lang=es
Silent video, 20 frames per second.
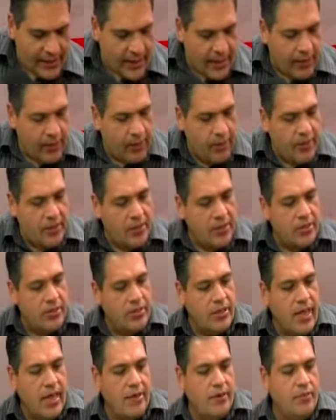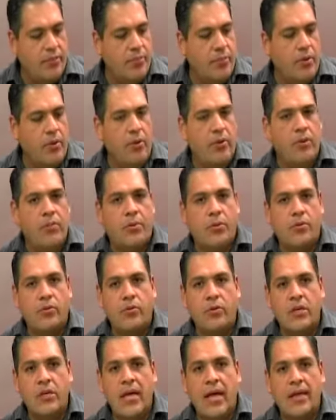se han convertido ya en un polo de
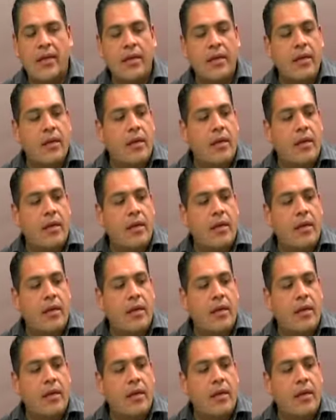oportunidad